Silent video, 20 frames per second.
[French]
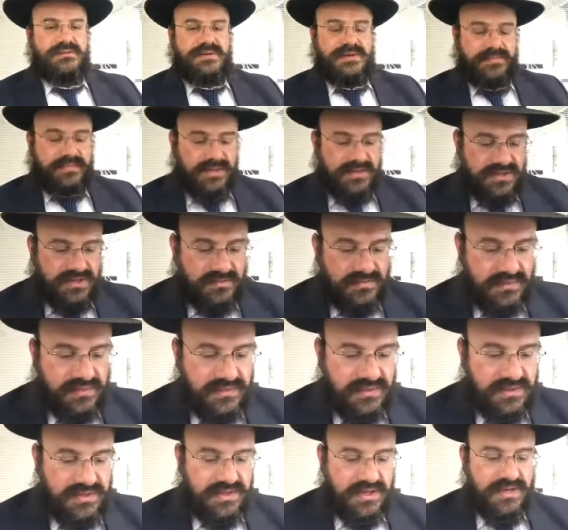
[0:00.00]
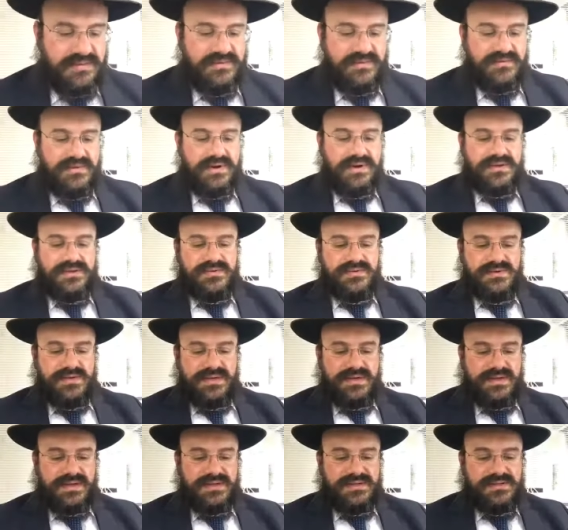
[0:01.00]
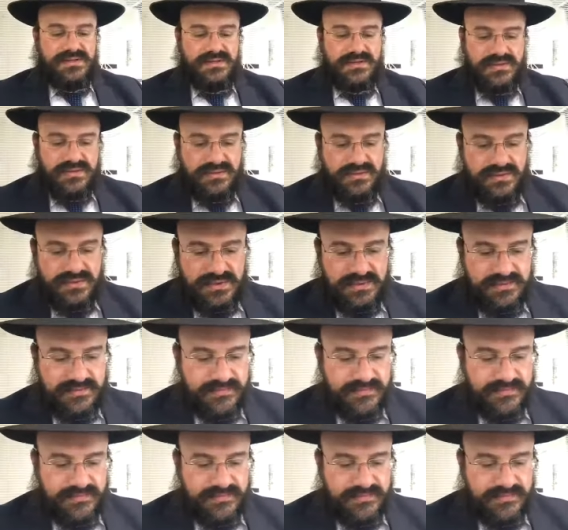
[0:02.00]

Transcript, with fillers: la paracha Bechukotai va voir un sujet intéressant aujourd'hui.